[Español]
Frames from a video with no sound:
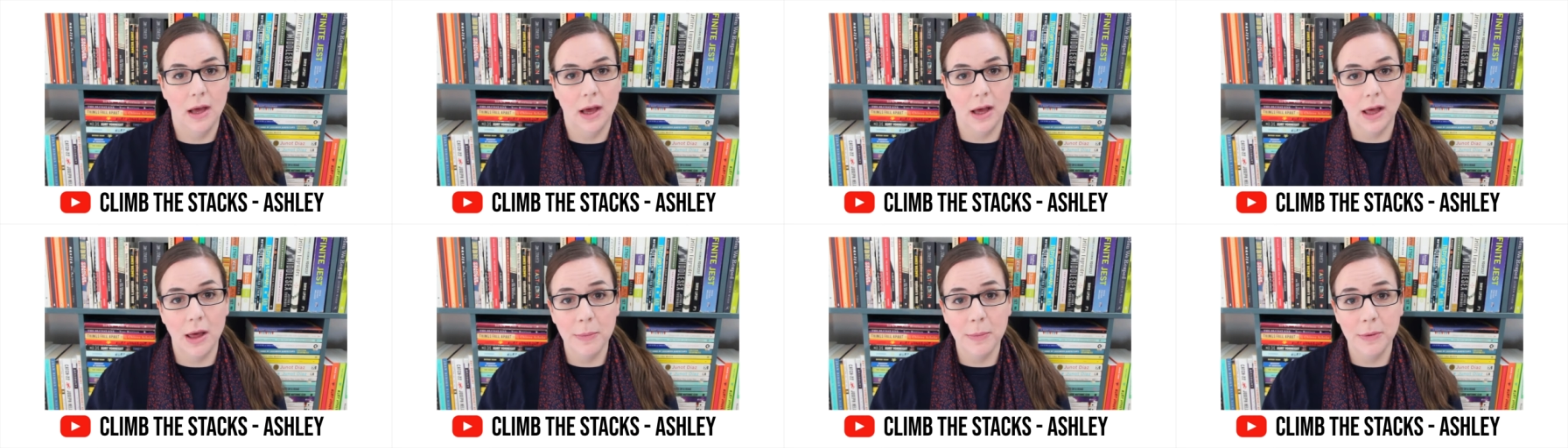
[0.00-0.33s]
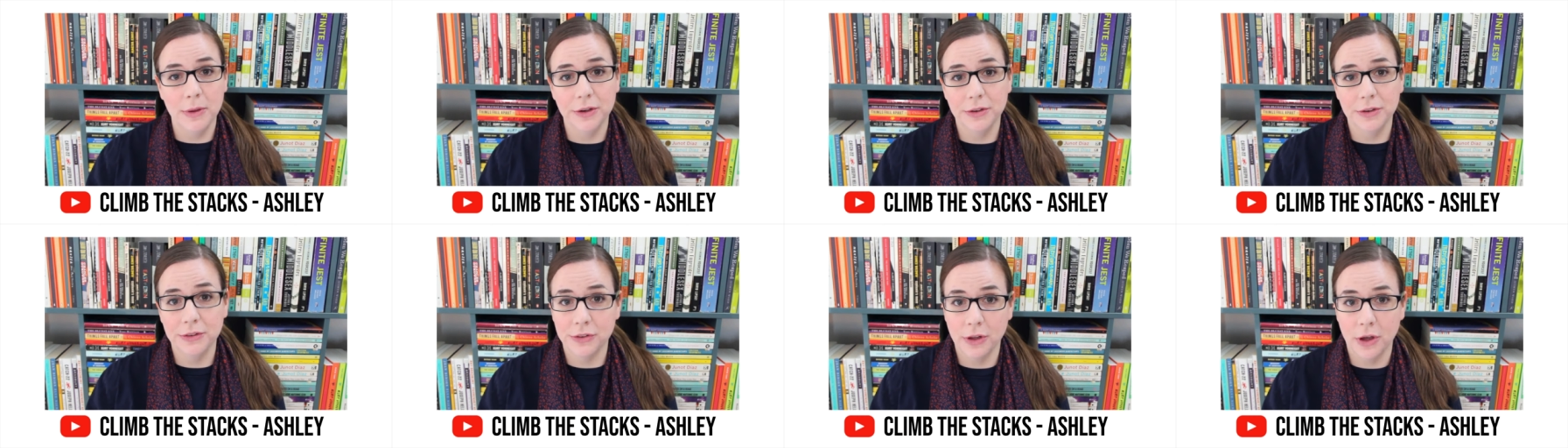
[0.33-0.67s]
A couple
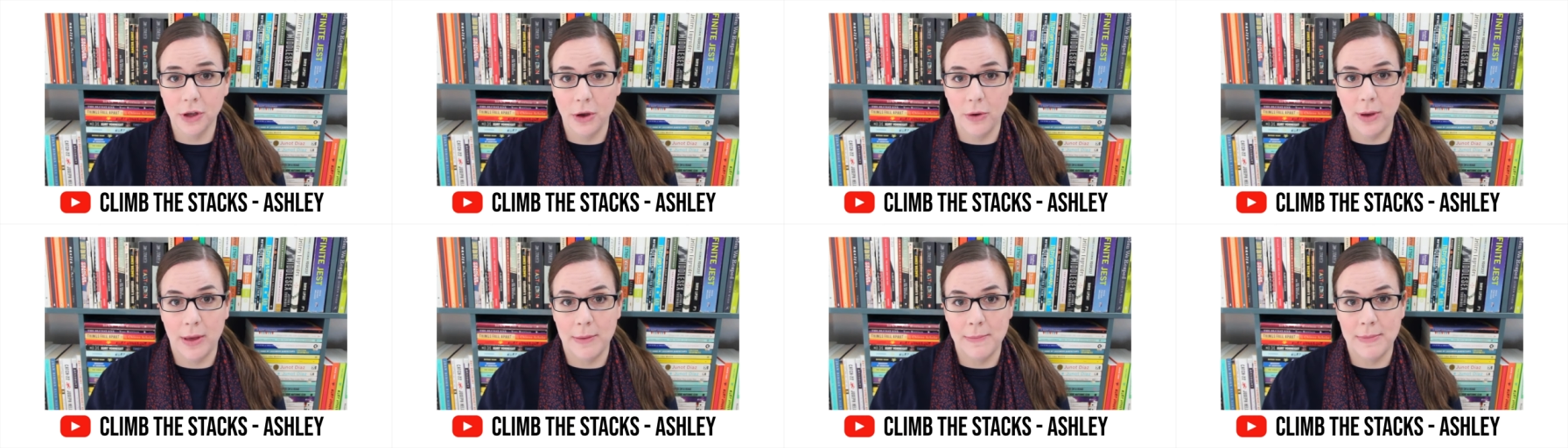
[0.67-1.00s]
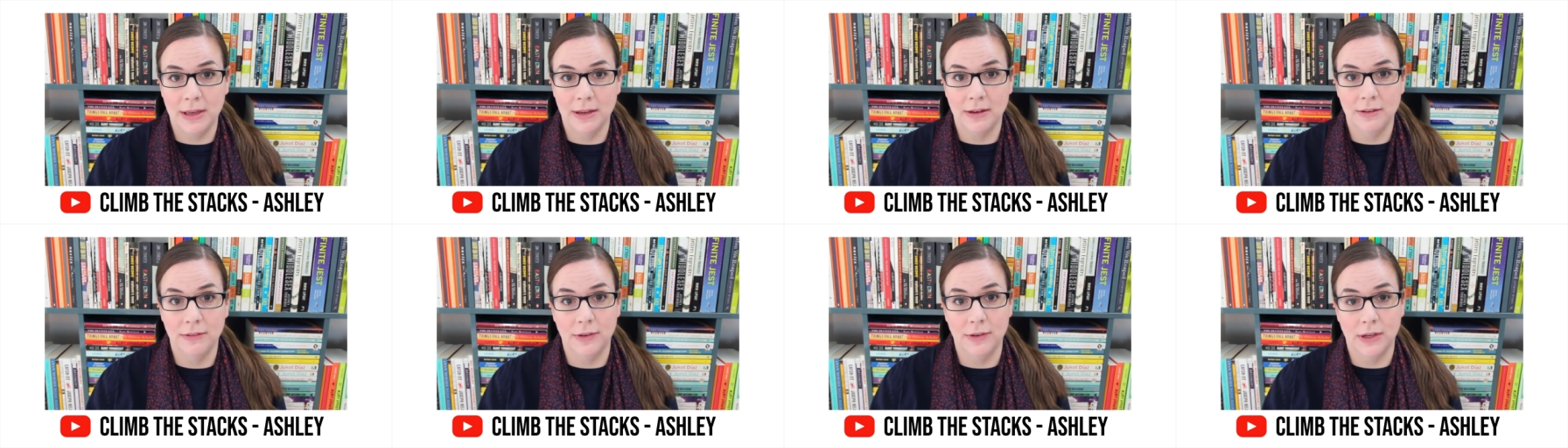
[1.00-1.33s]
years ago, I
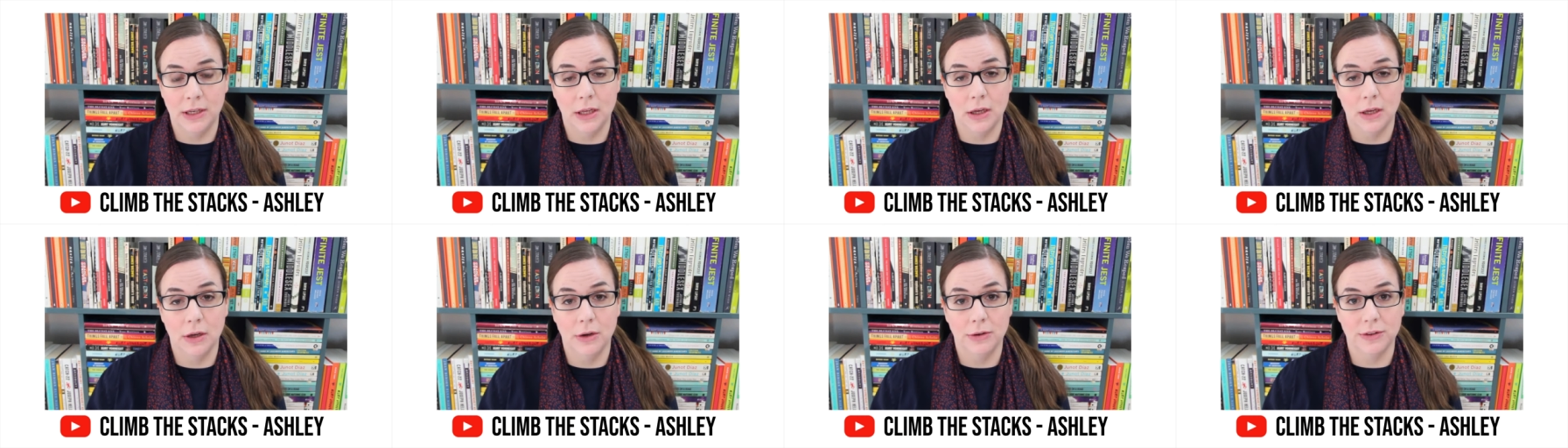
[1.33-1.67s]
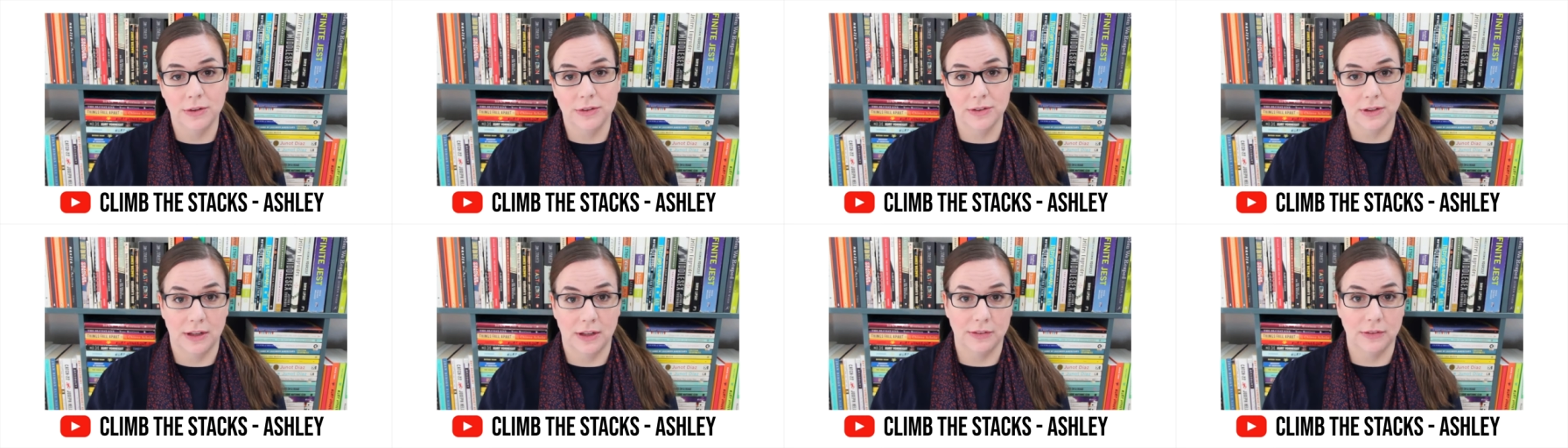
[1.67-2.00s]
made a video
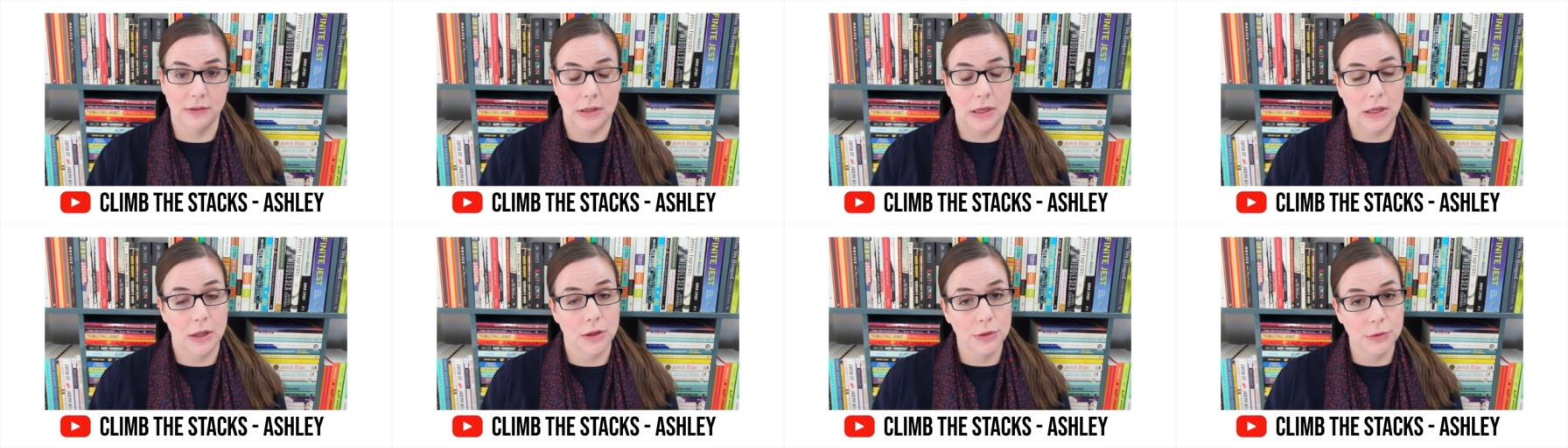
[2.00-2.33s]
discussing